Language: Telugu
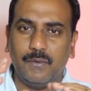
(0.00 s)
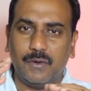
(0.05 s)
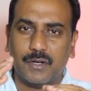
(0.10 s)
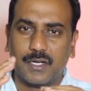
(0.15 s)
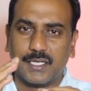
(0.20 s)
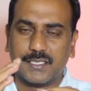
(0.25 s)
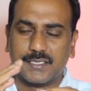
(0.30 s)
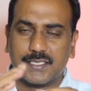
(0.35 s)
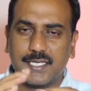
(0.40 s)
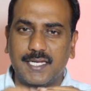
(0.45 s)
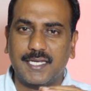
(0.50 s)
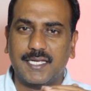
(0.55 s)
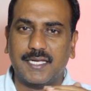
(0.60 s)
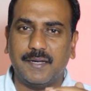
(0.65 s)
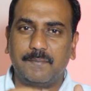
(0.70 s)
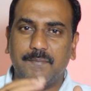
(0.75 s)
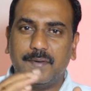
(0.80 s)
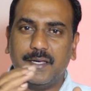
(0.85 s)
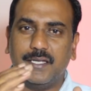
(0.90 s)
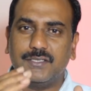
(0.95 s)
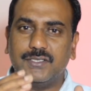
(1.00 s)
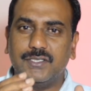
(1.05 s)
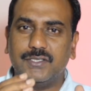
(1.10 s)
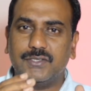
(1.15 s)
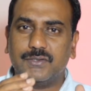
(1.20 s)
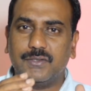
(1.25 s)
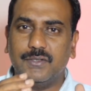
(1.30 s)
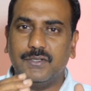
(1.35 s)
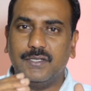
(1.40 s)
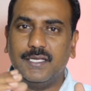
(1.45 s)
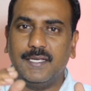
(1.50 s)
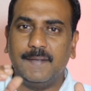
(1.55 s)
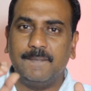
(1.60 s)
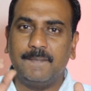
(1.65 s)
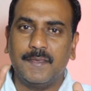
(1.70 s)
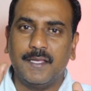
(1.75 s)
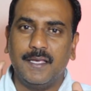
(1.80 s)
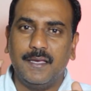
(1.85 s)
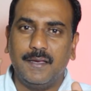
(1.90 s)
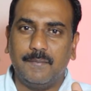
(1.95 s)
ఒక్కసారి కంపేర్ చేసుకొని
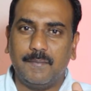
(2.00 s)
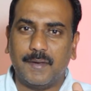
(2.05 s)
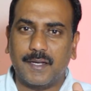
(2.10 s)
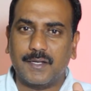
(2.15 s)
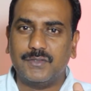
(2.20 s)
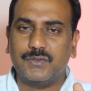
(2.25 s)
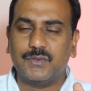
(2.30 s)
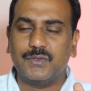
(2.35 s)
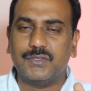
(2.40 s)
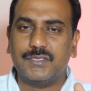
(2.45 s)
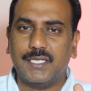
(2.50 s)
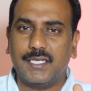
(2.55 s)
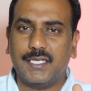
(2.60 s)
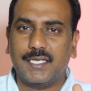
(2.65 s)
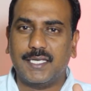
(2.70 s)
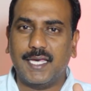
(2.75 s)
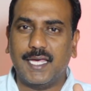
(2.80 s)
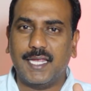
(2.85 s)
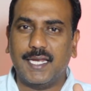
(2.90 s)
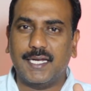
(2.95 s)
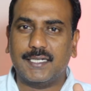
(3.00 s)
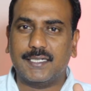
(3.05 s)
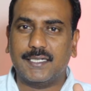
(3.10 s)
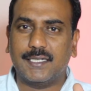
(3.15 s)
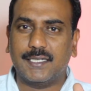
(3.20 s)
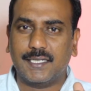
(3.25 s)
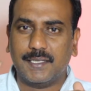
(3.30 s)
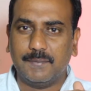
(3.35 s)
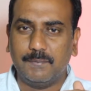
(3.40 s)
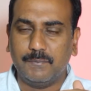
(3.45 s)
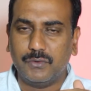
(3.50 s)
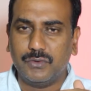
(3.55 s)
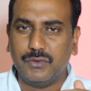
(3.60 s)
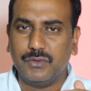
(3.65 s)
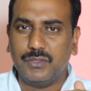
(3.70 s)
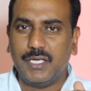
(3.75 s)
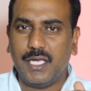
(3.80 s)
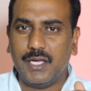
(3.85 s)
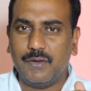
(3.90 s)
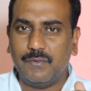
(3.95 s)
మనం చూసిన క్యారెక్టర్కి
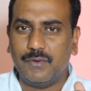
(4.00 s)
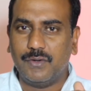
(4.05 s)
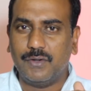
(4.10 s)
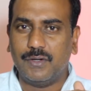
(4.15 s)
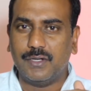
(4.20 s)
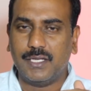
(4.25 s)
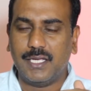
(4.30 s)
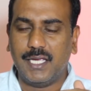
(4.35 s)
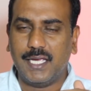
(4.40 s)
ముందు ఏ ఓ